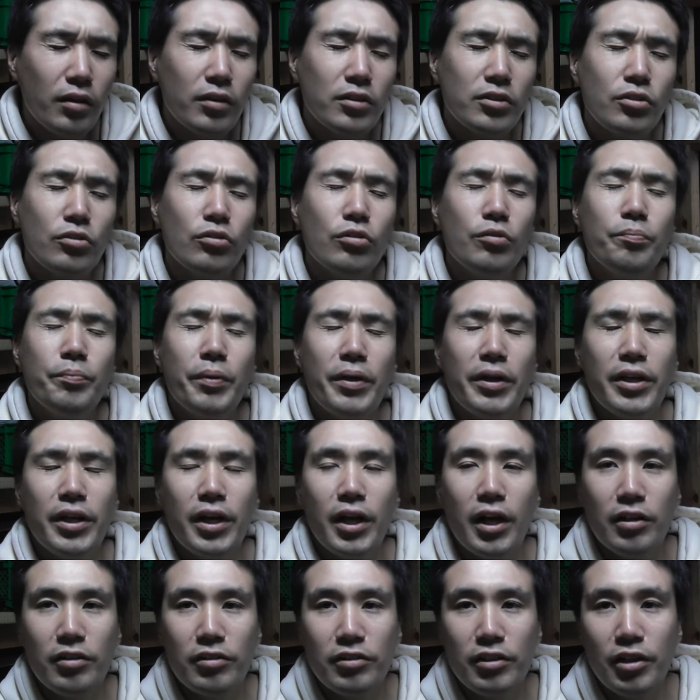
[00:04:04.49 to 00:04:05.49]
その紅
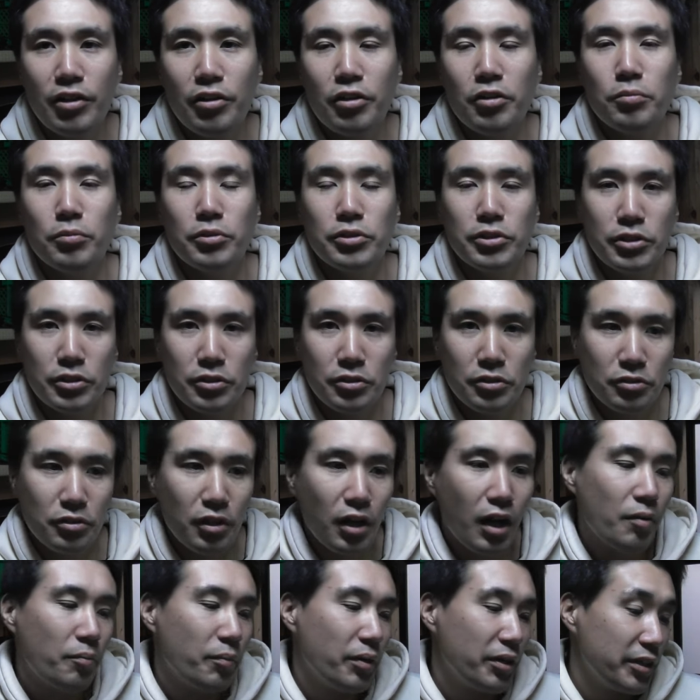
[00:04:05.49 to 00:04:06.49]
はるかよりもずっ
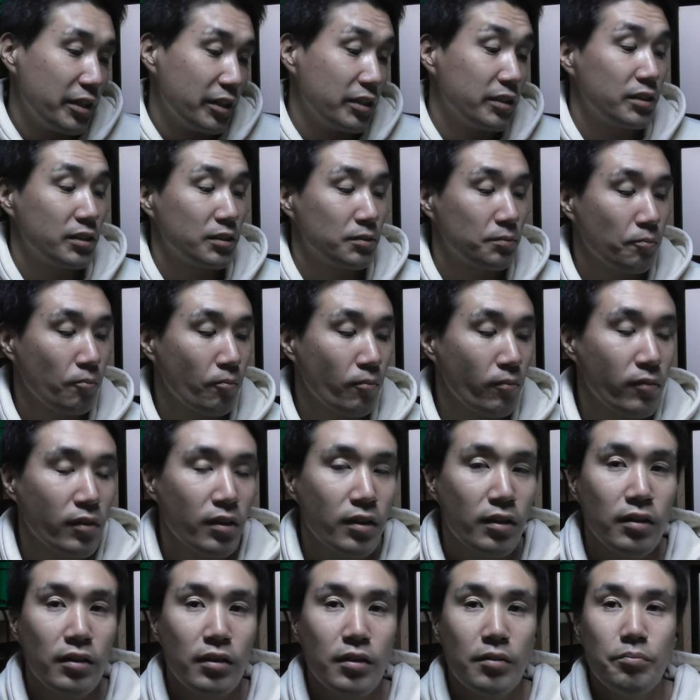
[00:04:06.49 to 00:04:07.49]
と甘いです。
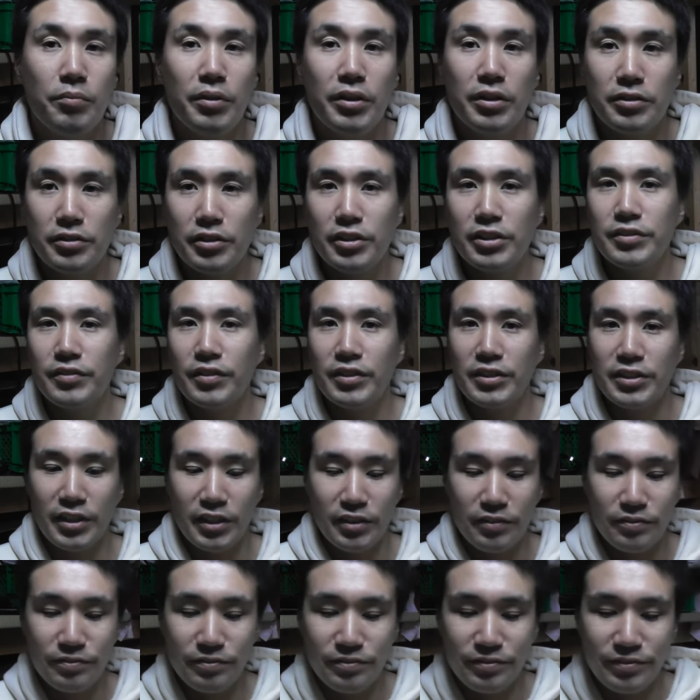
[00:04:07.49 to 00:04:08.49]
びっくりしました。